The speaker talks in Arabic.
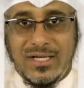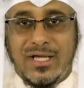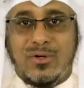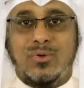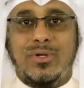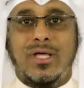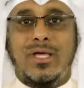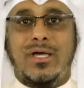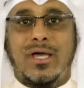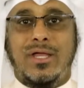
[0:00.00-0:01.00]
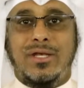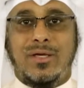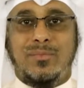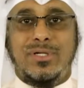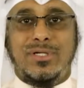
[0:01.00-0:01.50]
ليكون
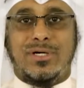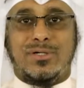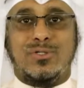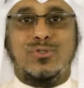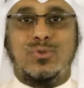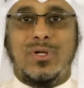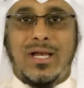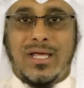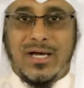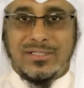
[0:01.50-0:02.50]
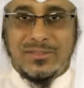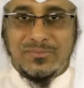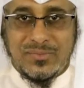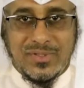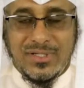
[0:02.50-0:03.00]
النبي الرسول الخاتم
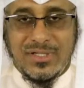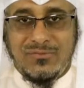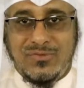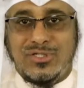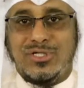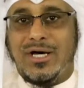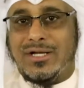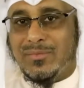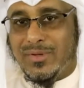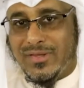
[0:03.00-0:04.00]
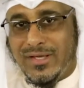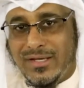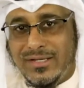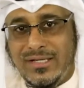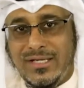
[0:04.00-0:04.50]
في شهر
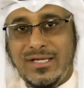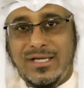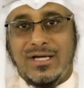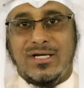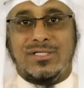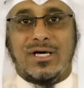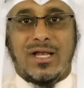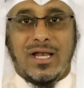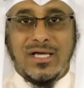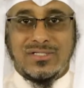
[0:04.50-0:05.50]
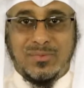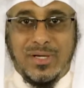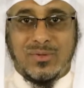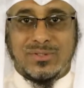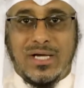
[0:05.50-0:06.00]
رمضان اختار الله
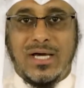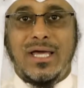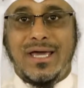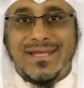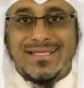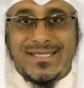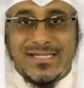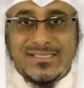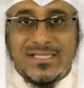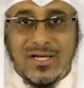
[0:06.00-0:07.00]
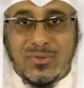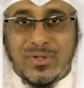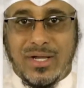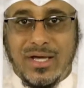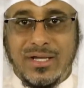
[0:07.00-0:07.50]
سبحانه وتعالى أن يتنزل
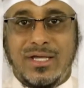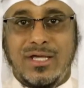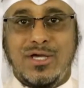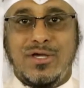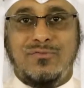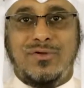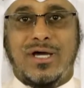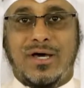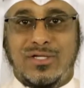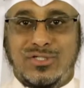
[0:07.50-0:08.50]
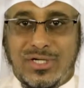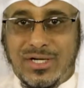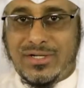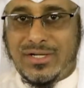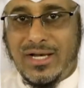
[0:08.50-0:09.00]
القرآن في هذا
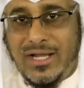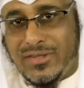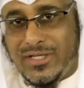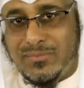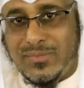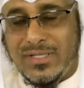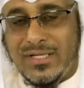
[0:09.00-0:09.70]
الشهر العظيم